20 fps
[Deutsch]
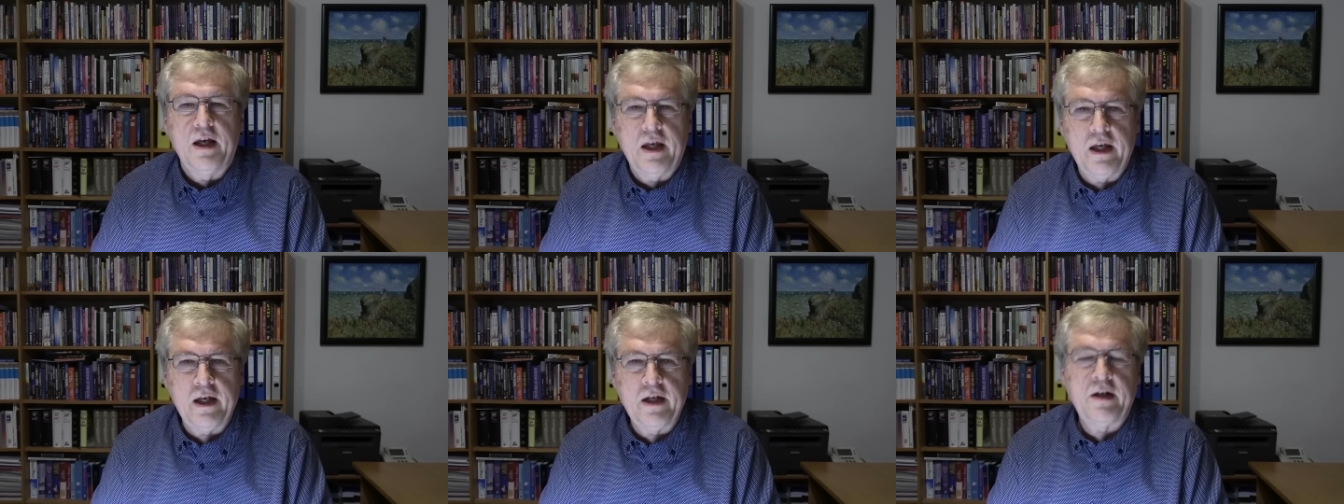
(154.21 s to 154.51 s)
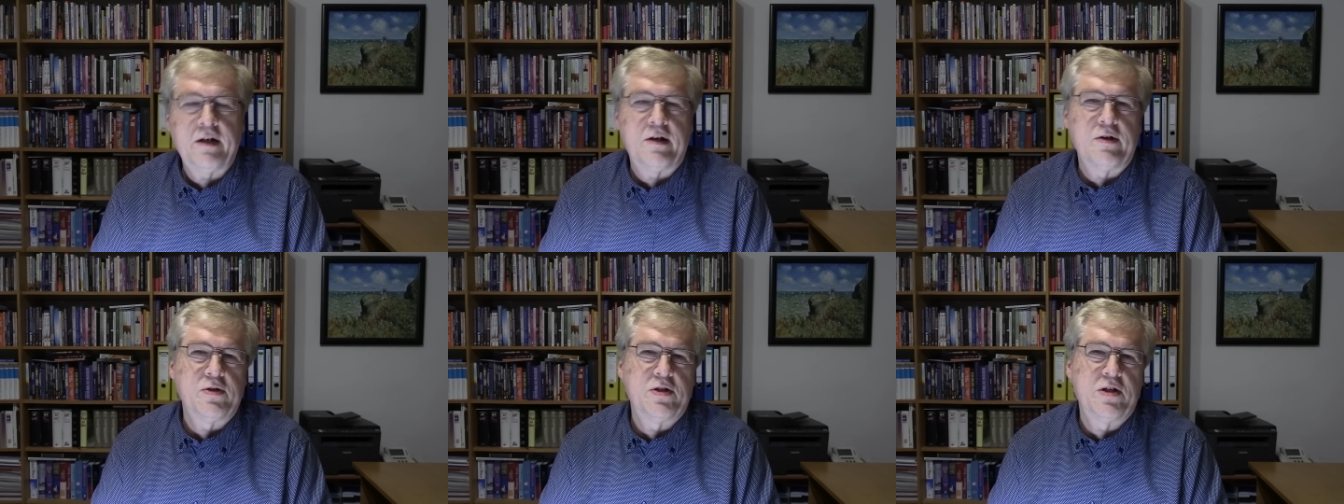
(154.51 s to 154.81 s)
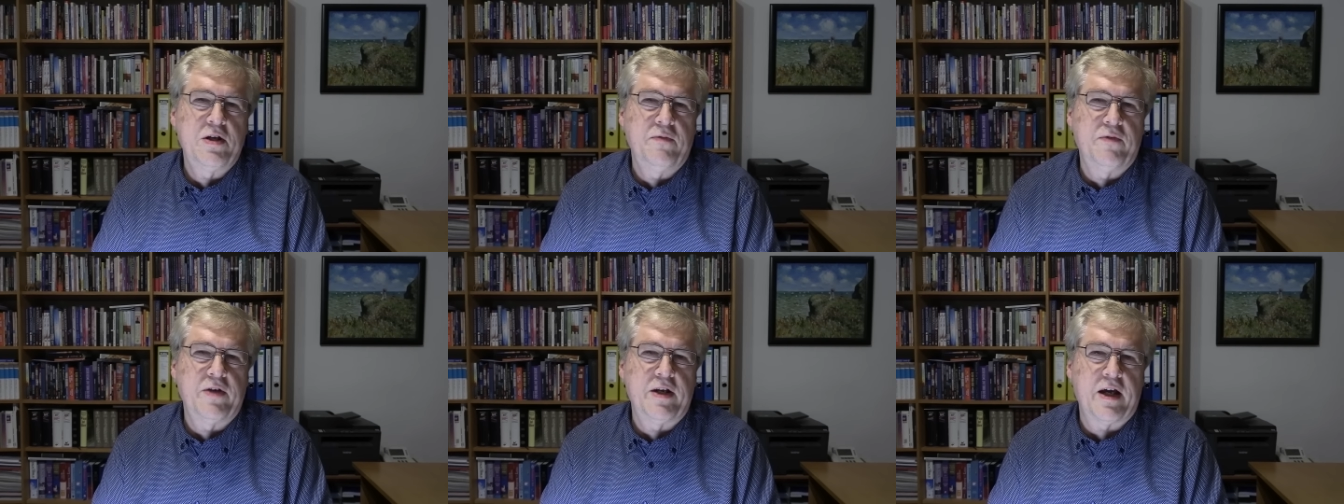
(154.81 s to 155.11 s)

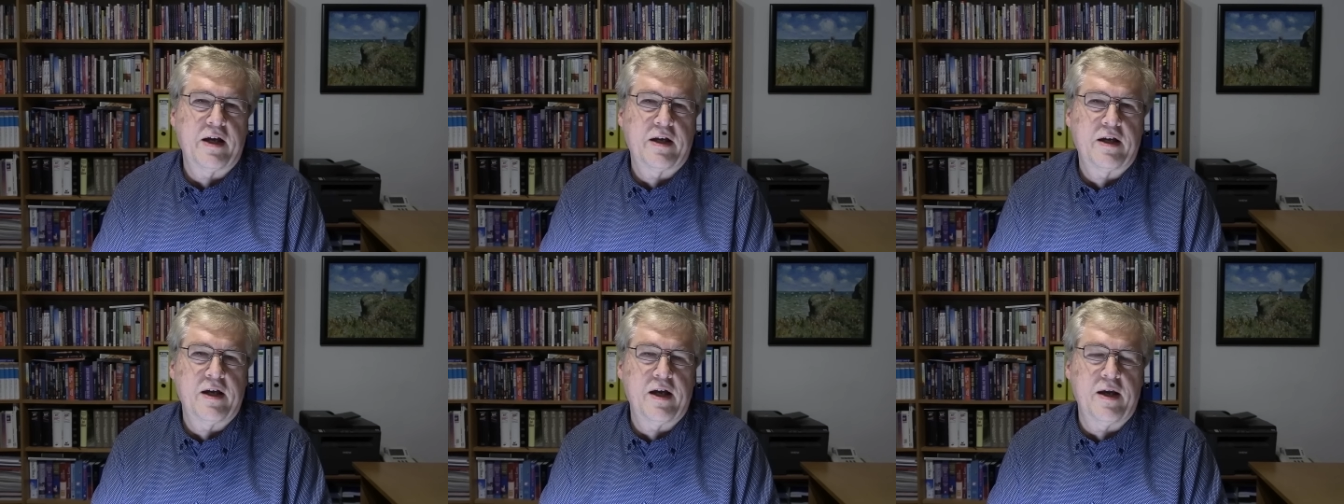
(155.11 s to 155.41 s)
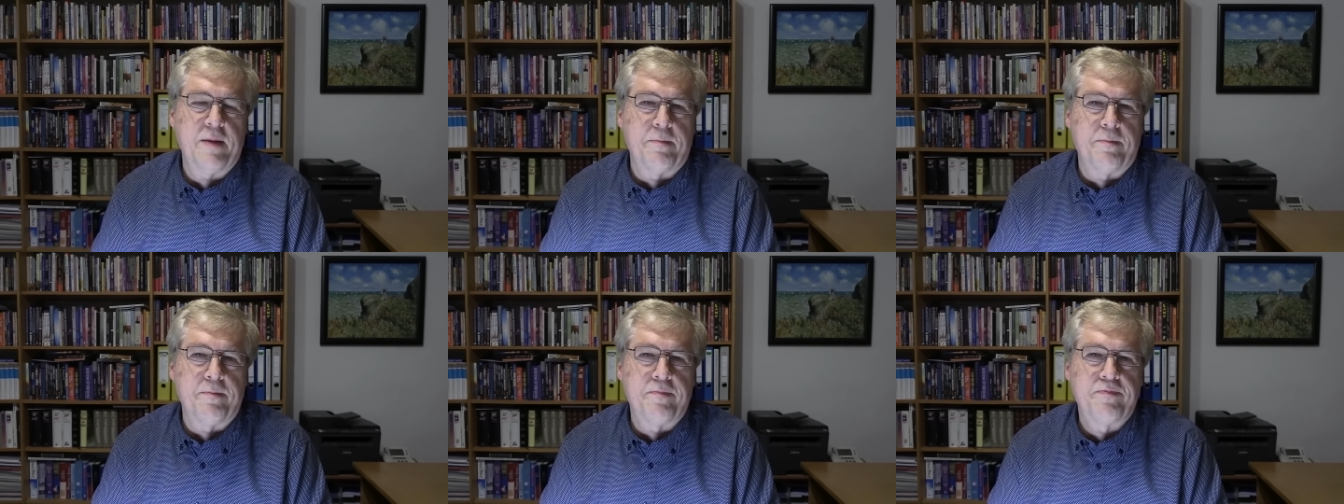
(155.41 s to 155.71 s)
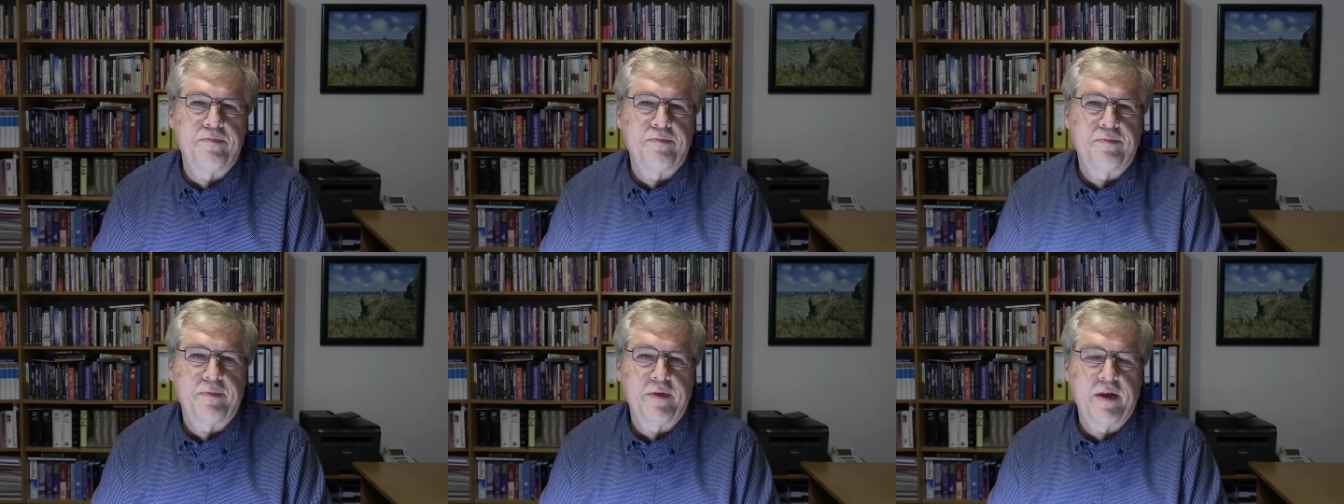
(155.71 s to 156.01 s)
inklusive der Krim.
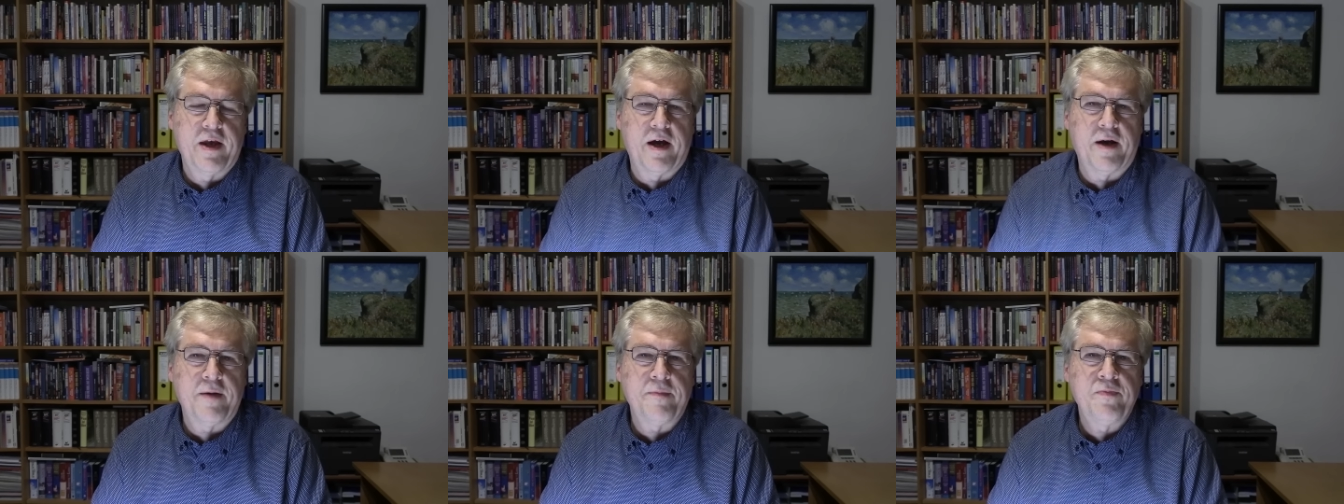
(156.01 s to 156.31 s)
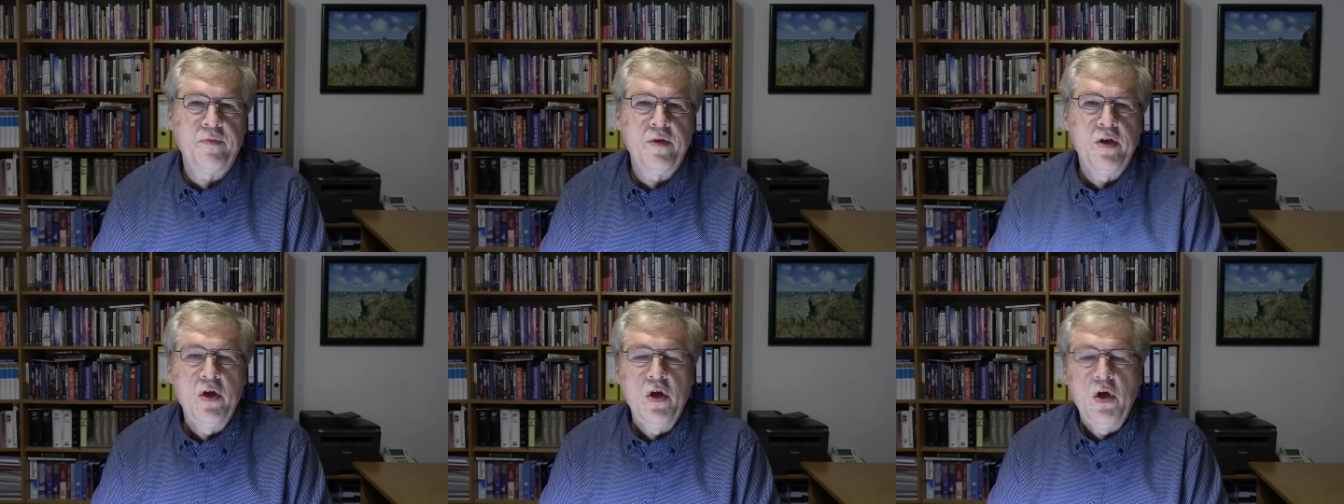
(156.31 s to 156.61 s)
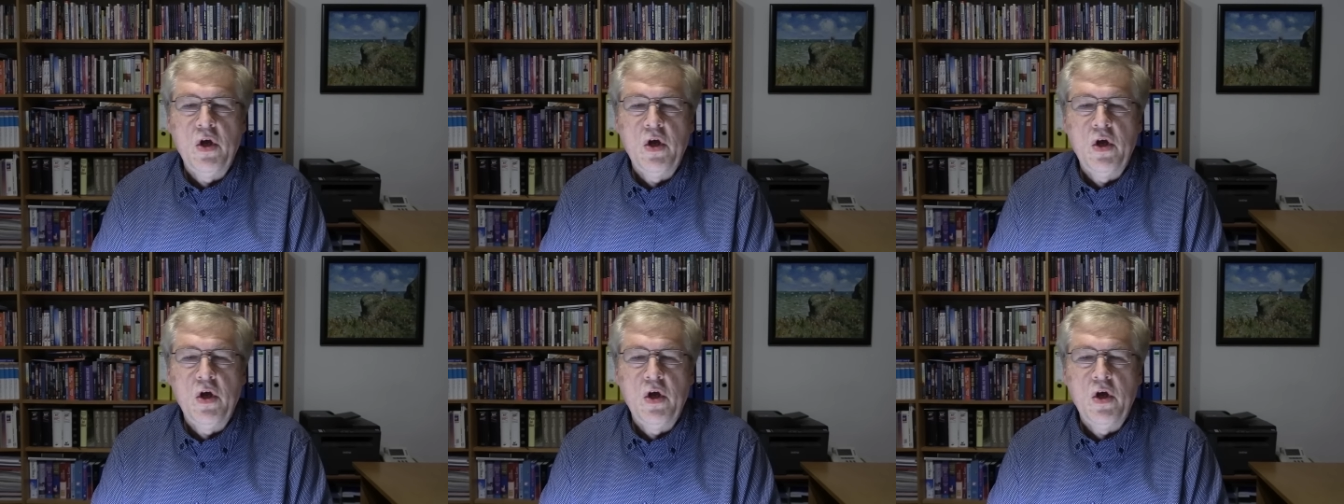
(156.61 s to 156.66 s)
Ja?